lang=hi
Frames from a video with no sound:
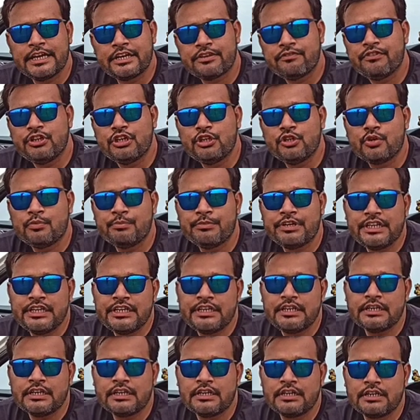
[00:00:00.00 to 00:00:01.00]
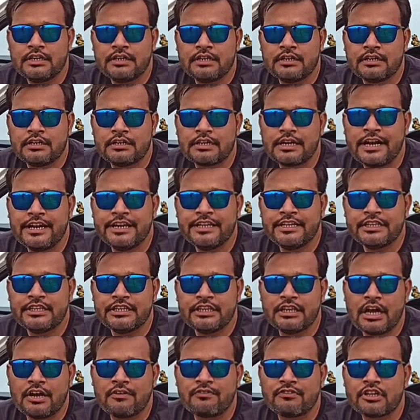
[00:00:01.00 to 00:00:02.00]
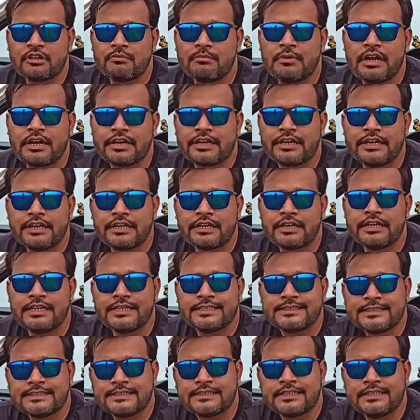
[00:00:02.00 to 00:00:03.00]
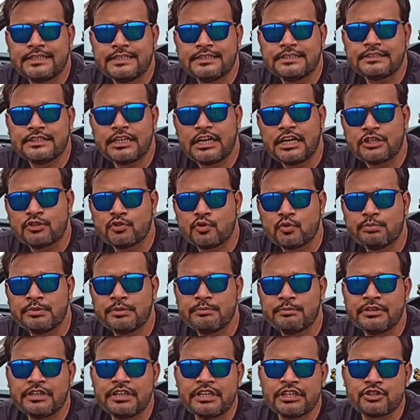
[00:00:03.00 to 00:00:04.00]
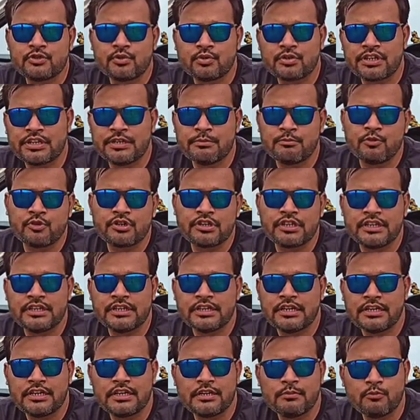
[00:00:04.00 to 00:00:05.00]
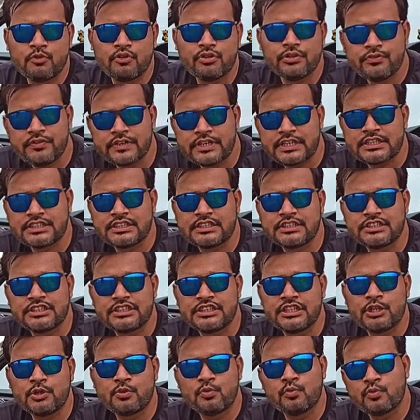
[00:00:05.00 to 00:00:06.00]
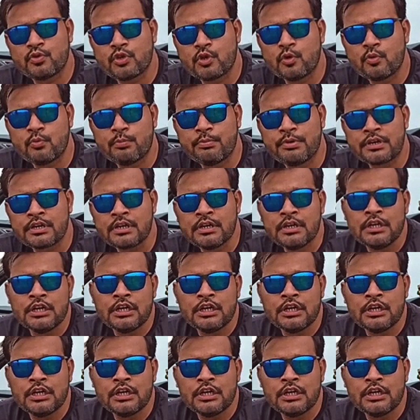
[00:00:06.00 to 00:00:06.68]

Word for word: एक वीडियो मेरी गाड़ी की आफ्टर मार्केट एसेसरीज़ या जो भी मैंने छोटे मोटे मॉडिफिकेशंस किए उनके ऊपर